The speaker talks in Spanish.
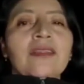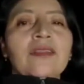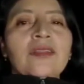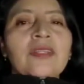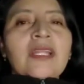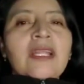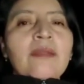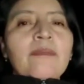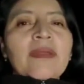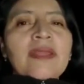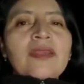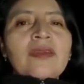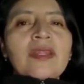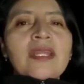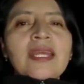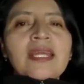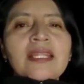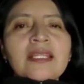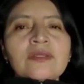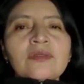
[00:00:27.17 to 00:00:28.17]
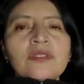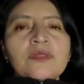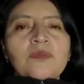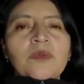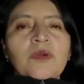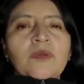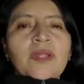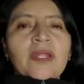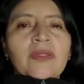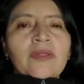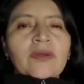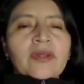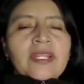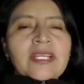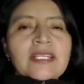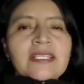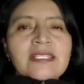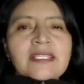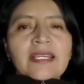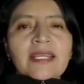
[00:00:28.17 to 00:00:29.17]
donde la mayoría de sus
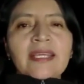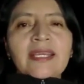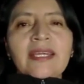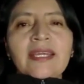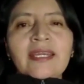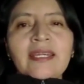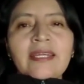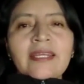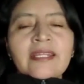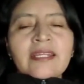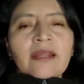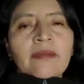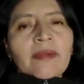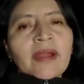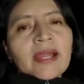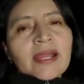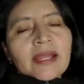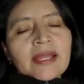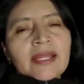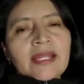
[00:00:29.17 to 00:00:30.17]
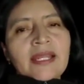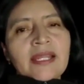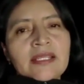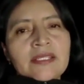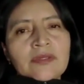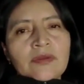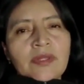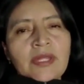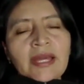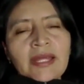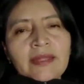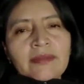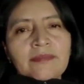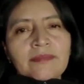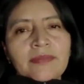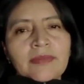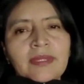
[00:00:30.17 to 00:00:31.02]
pobladores eh, trabajan en la ciudad